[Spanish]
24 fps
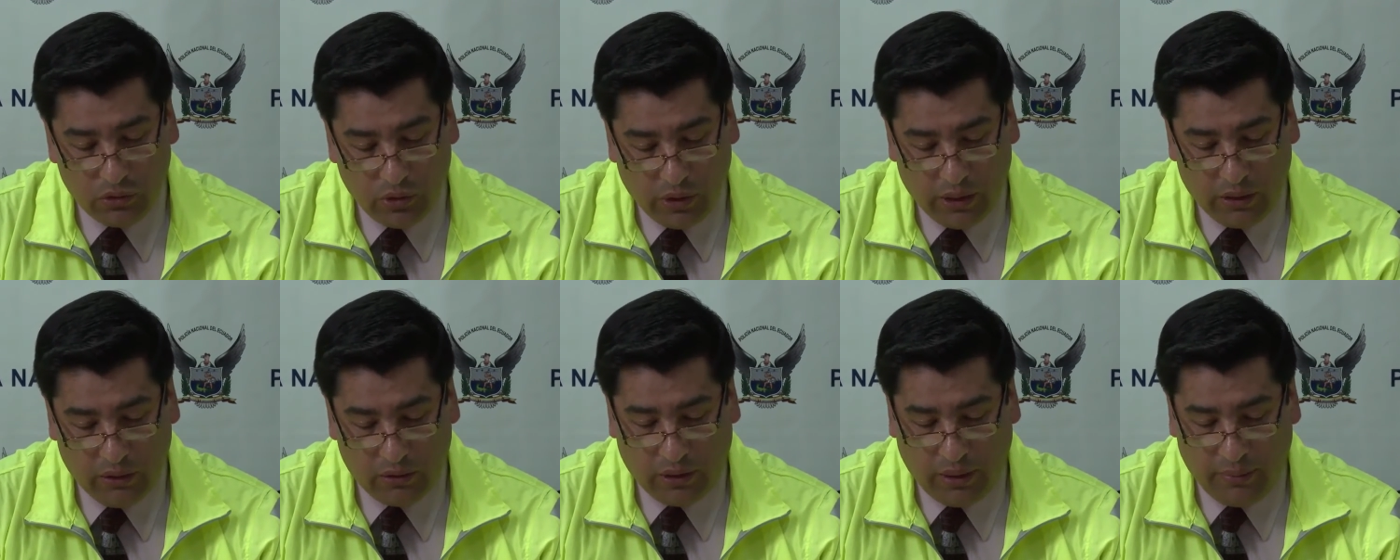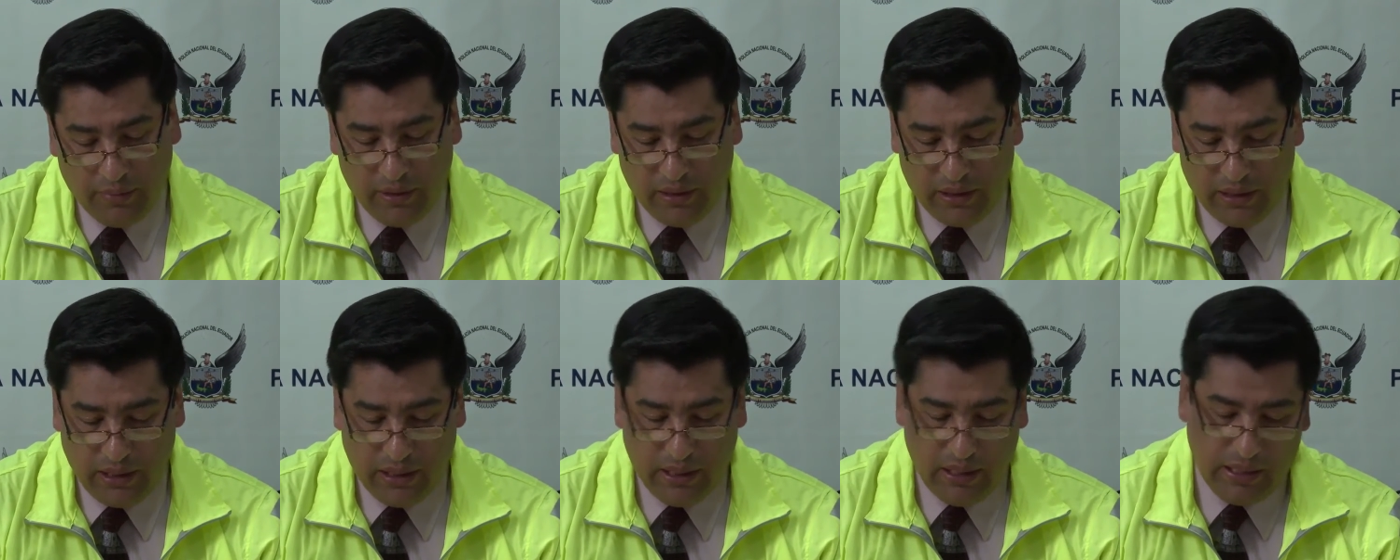ciudadano
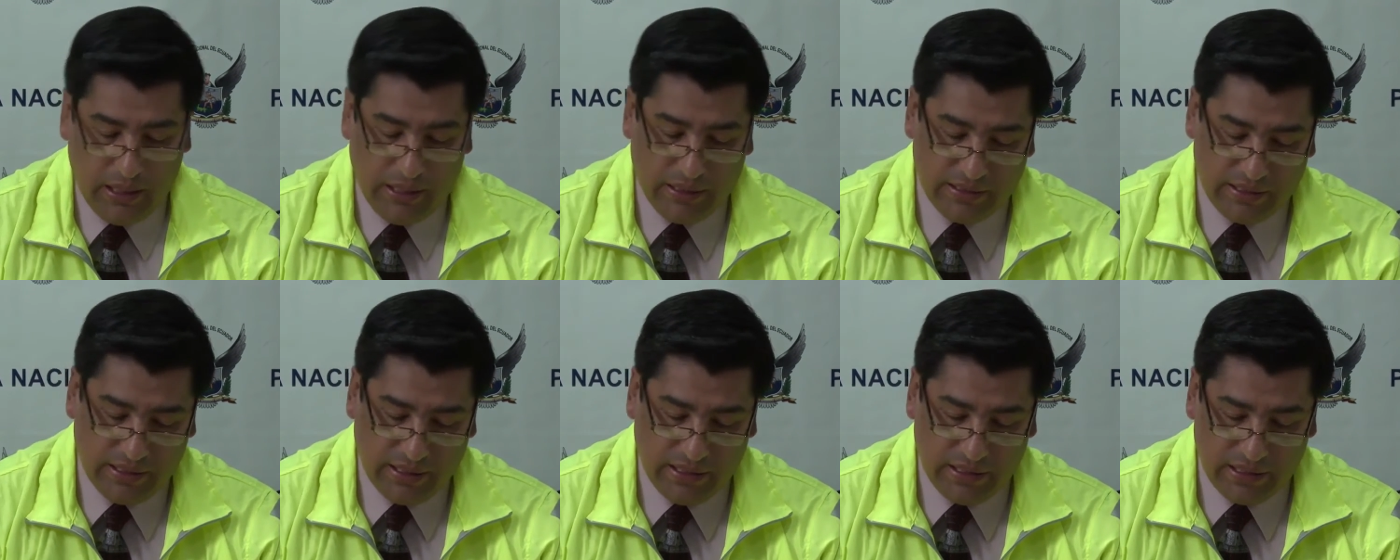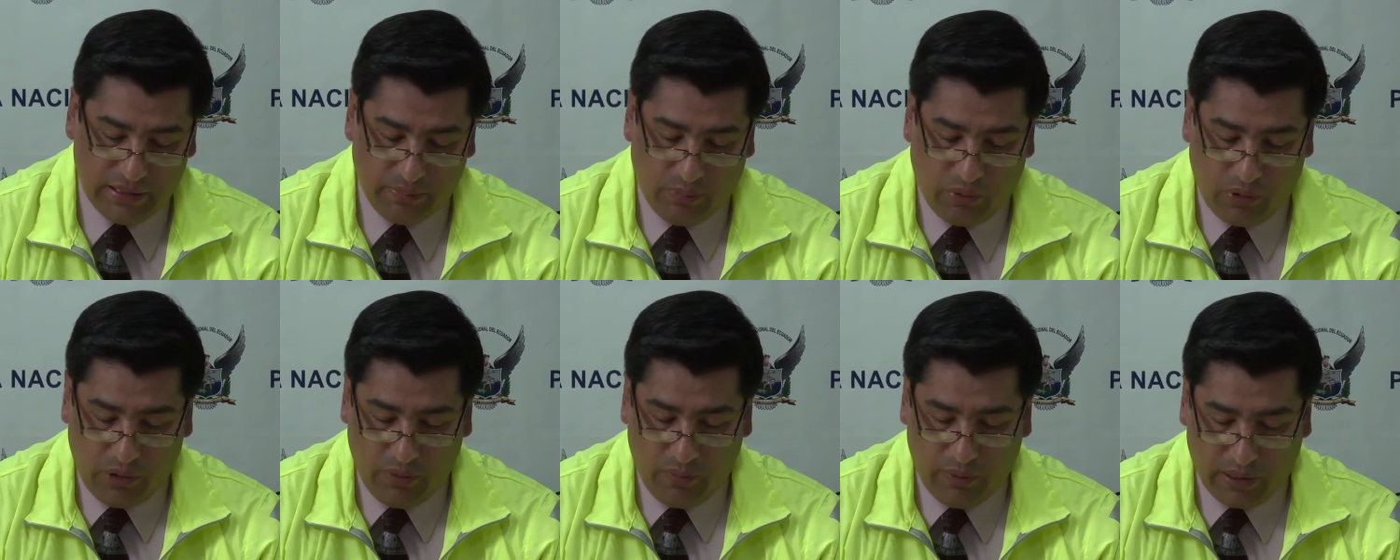también tiene antecedentes
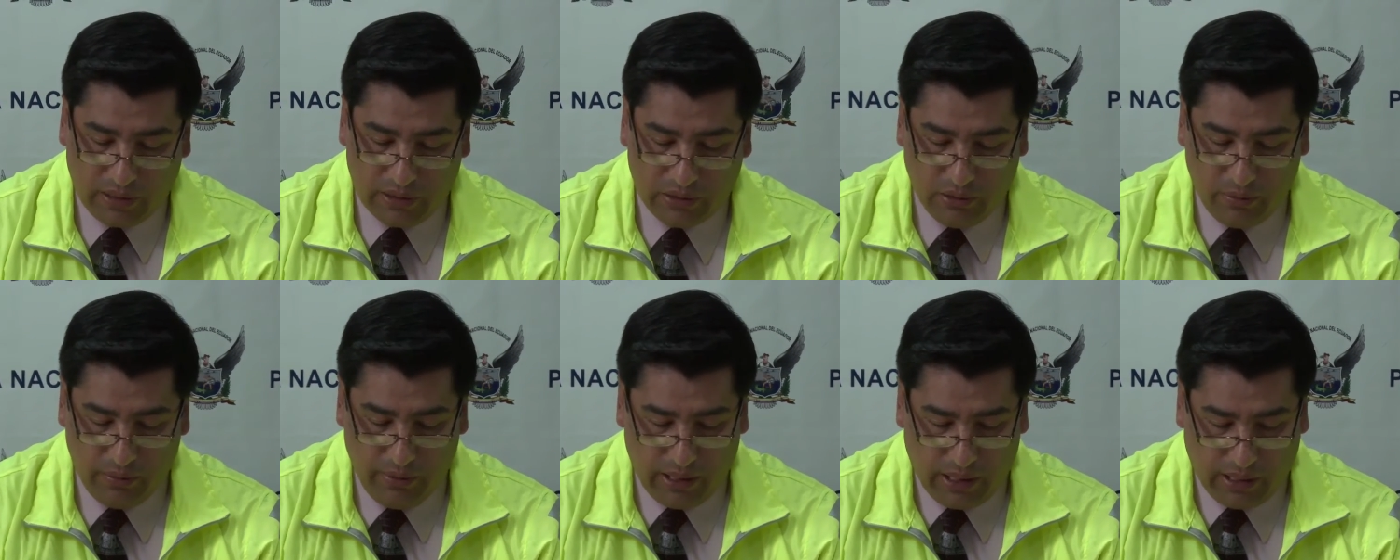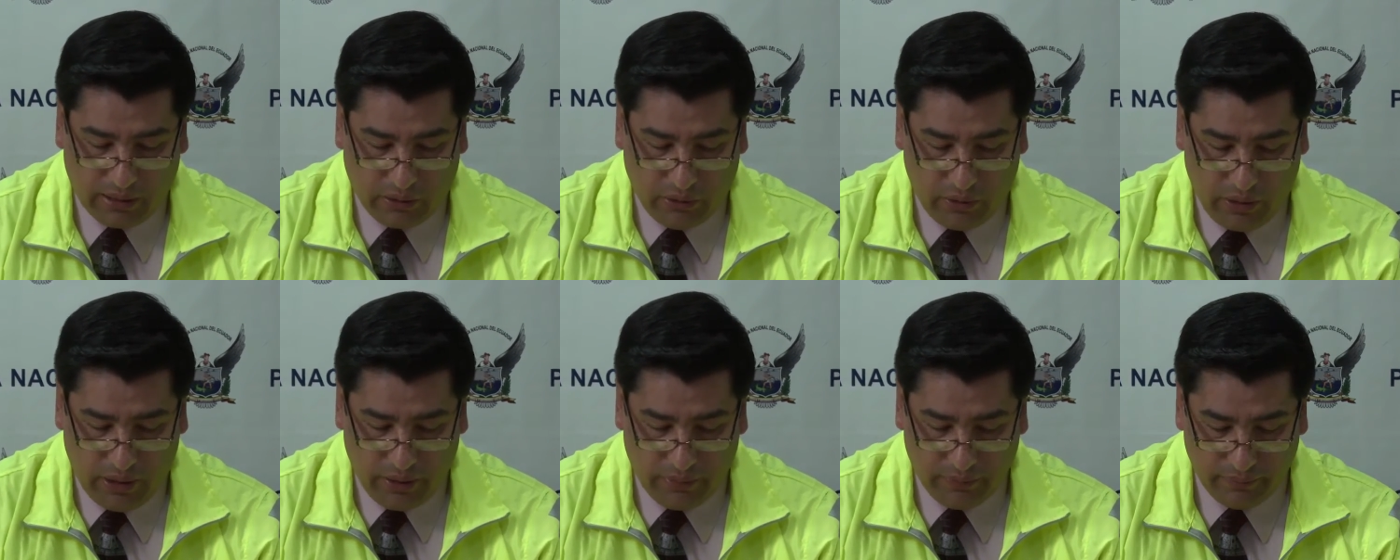por infracción
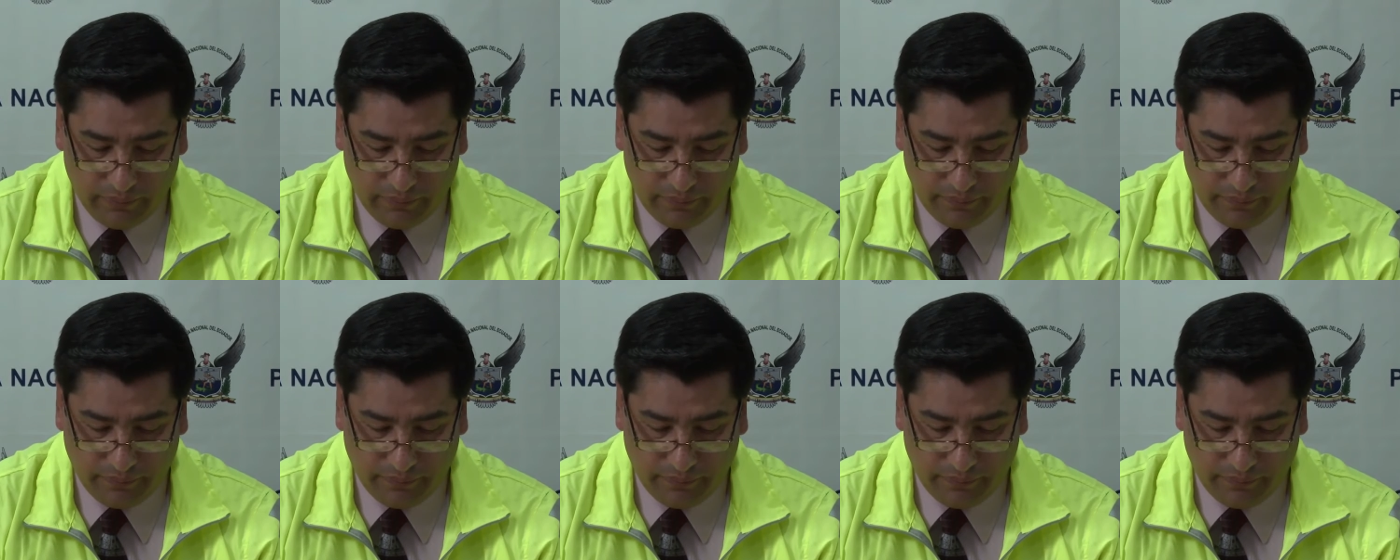migratoria.